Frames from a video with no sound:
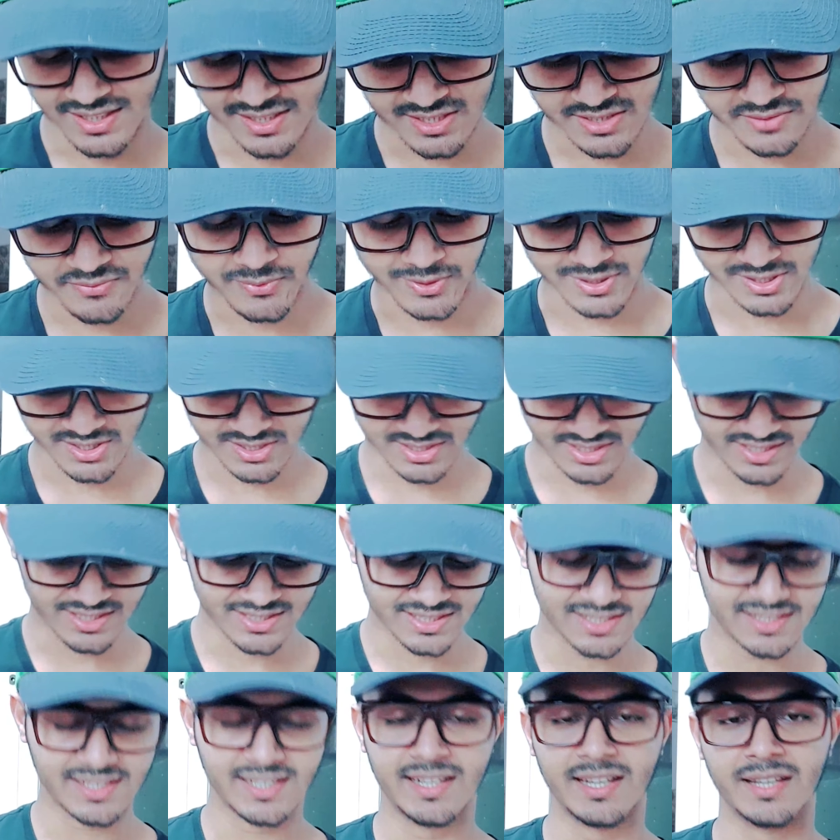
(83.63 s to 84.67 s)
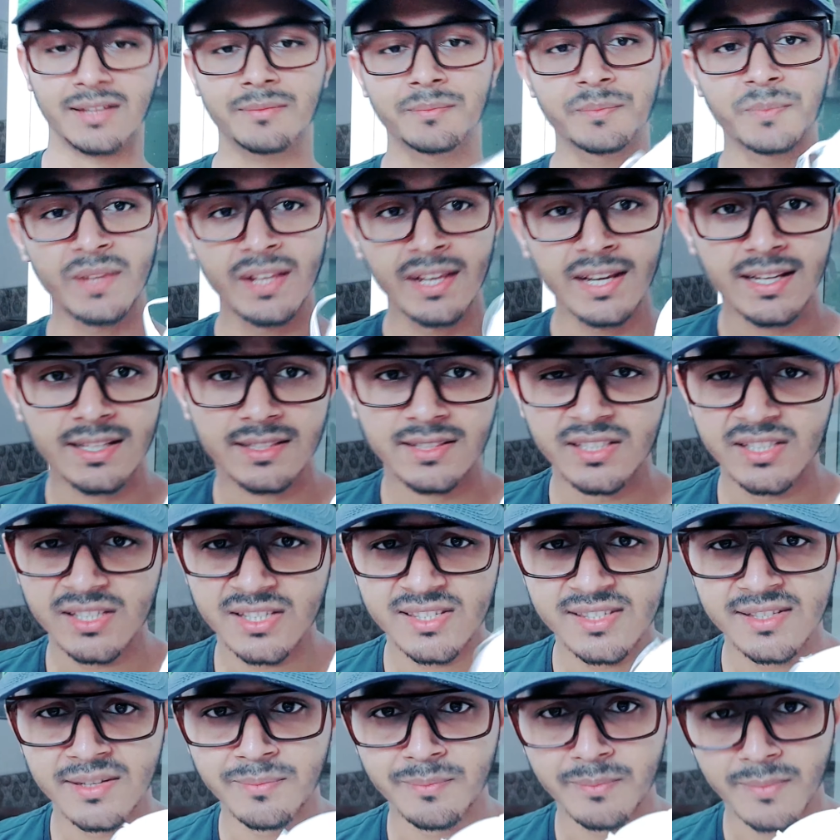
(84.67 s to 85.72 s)
এই যে ফার্স্টে এটা দেখাই দিস
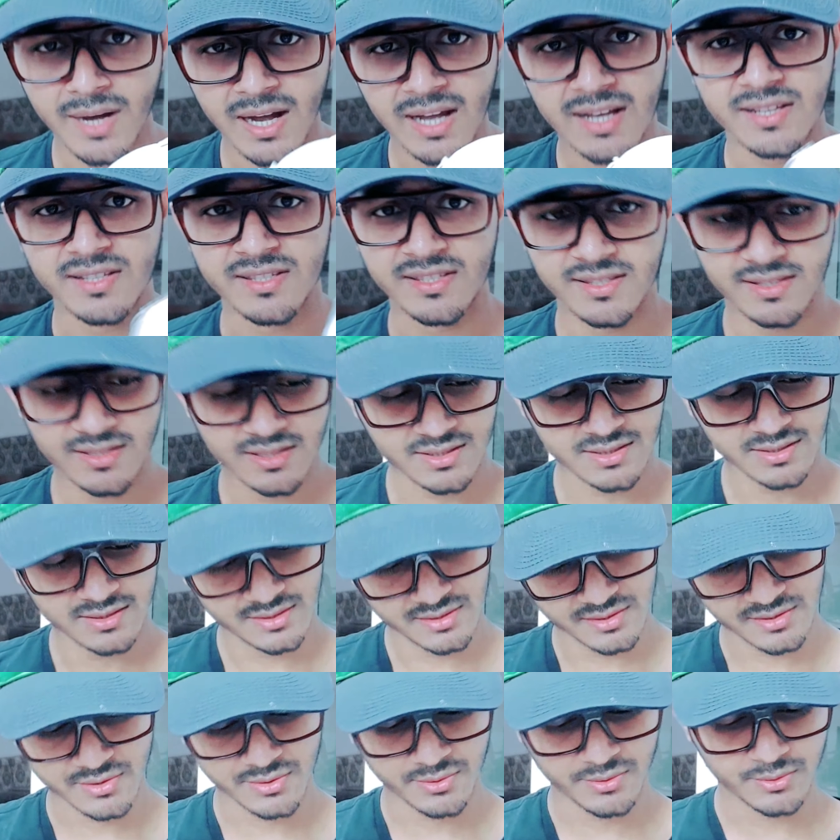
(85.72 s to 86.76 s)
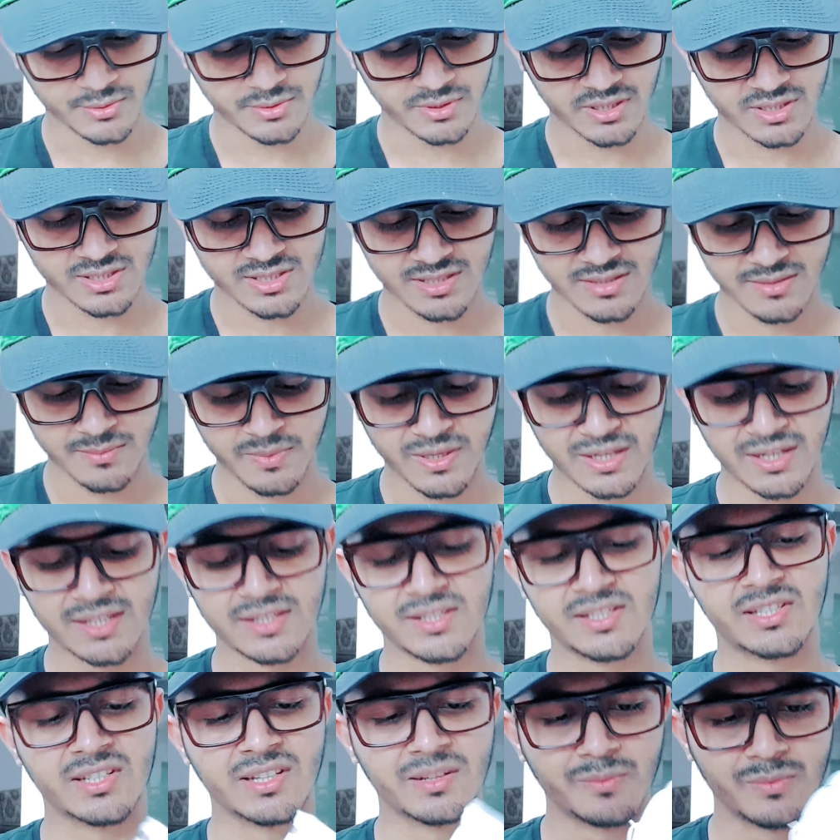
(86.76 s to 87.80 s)
ইজ দ্য মাস্ক সো এটা
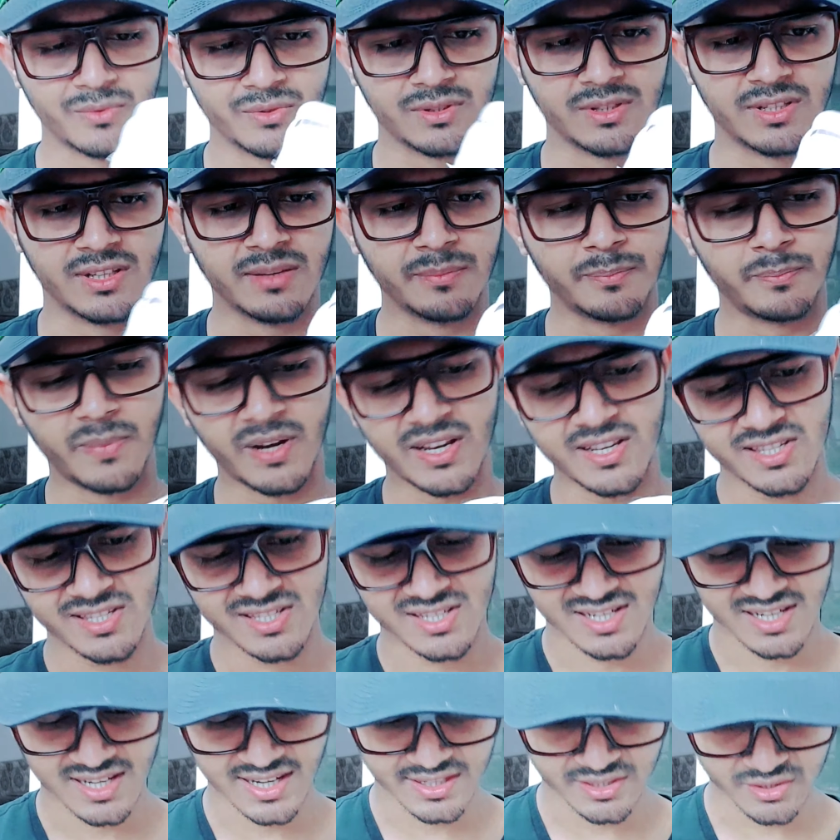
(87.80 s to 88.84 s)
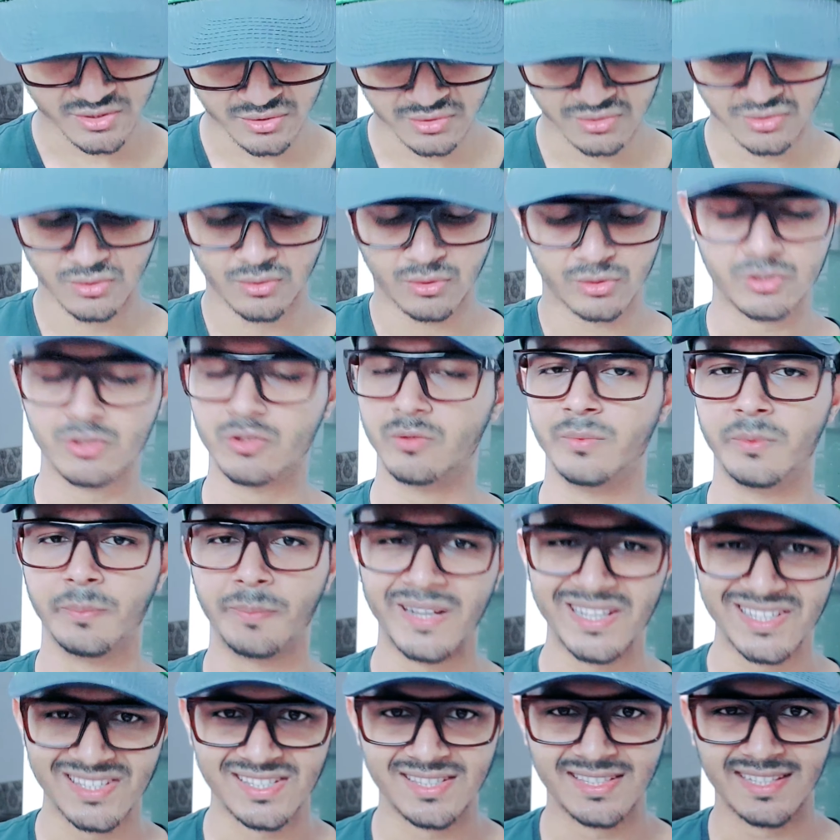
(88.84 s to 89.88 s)
বাংলাদেশের মধ্যে প্রাইসটা আই ডোন্ট কত হবে
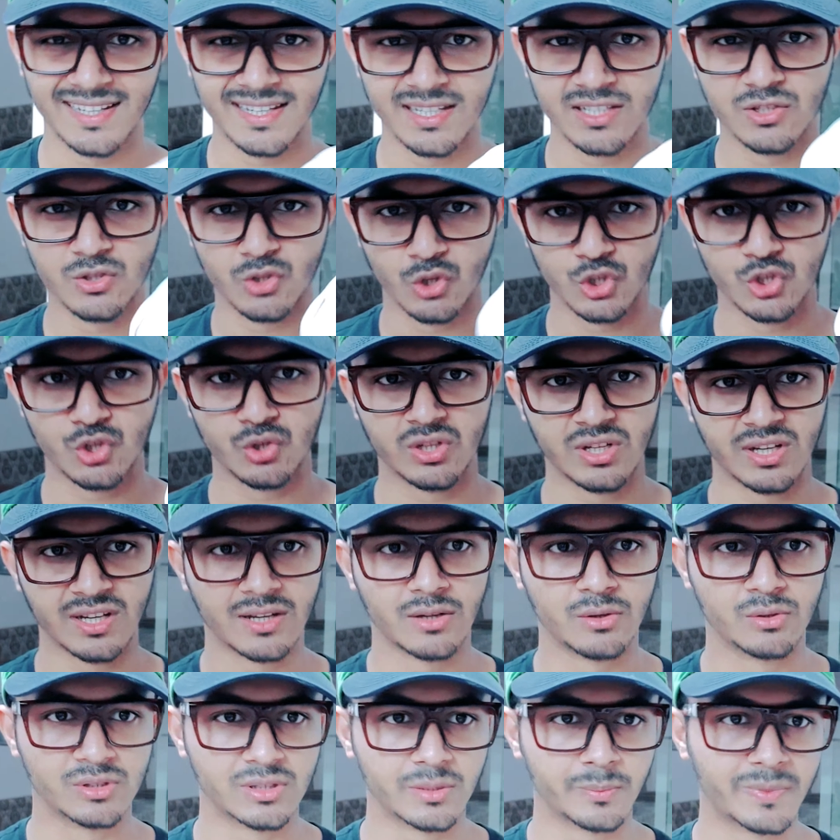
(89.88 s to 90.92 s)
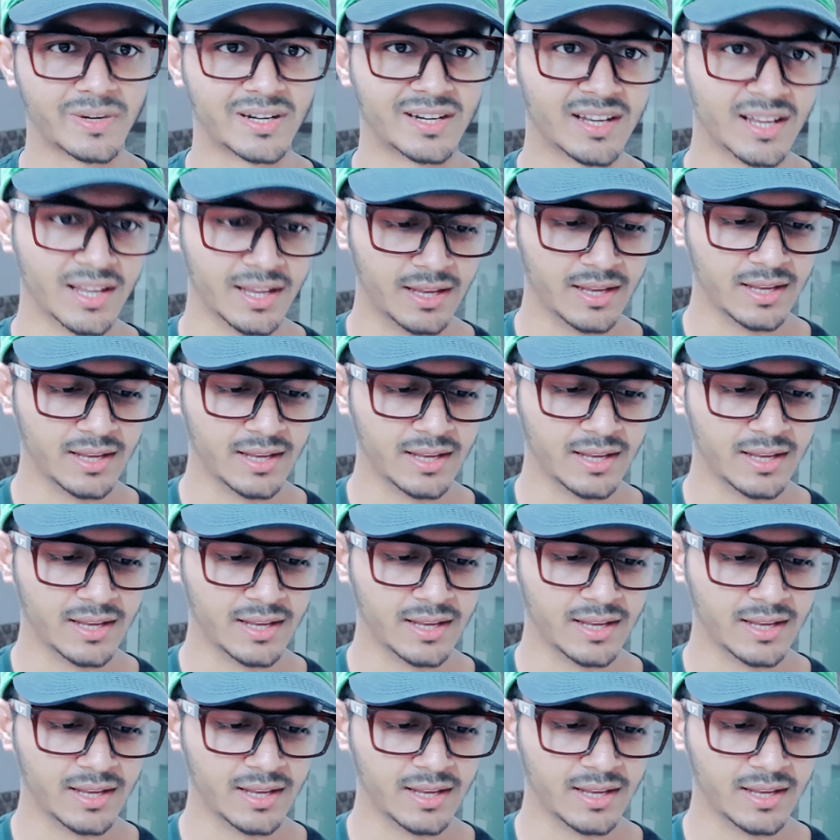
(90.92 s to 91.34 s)
পাঁচ থেকে ছয়শো টাকা হতে পারে